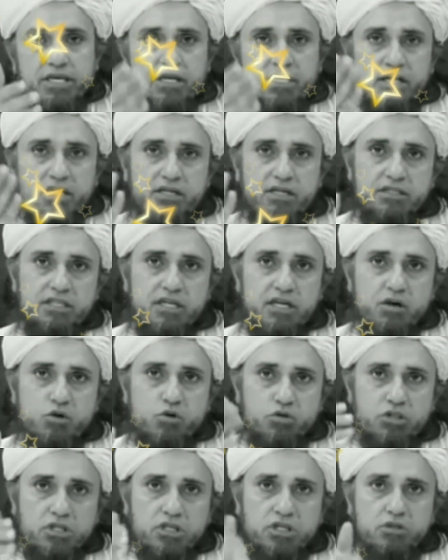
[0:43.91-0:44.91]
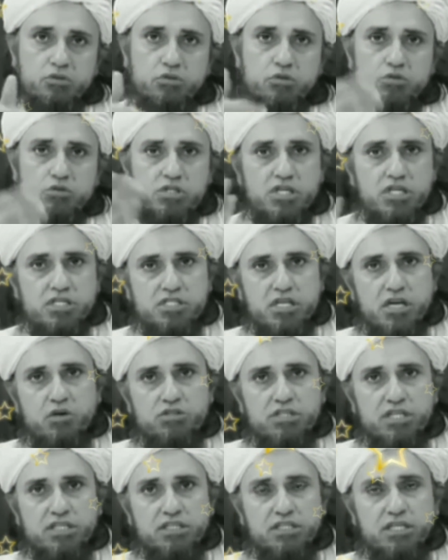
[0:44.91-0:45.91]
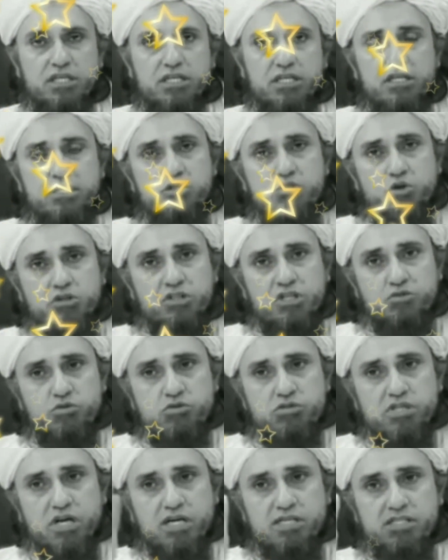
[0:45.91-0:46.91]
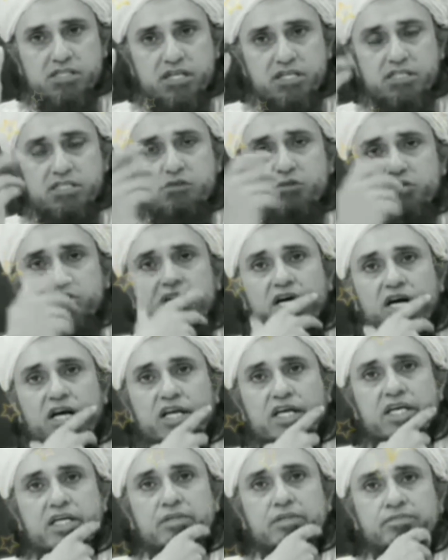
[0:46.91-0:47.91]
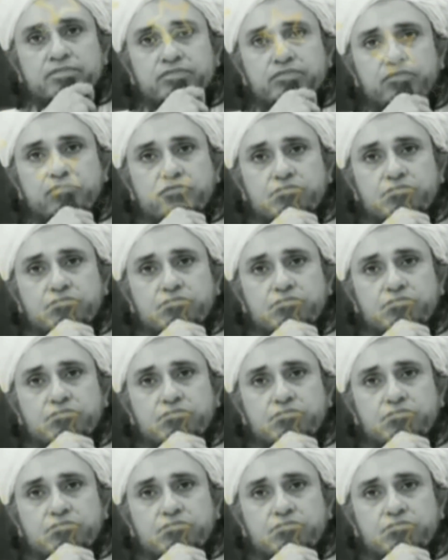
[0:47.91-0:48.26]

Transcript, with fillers: एक गलती अगर होती है तो उसकी असलाह हो जाती है चौदह सौ साल से एक चीज़ होती आ रही है